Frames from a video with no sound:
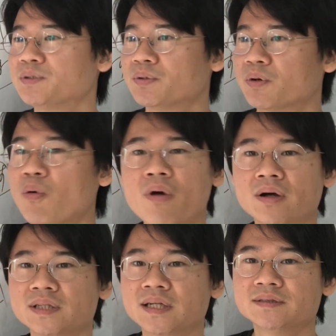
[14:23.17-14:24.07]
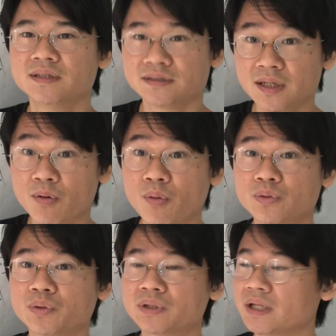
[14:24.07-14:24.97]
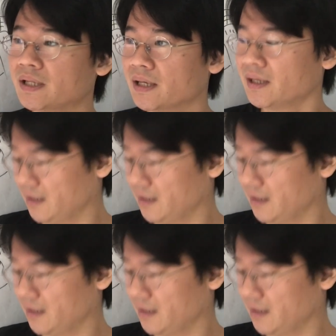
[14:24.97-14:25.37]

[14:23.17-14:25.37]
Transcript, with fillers: 上で合格できるんですね、高得点で。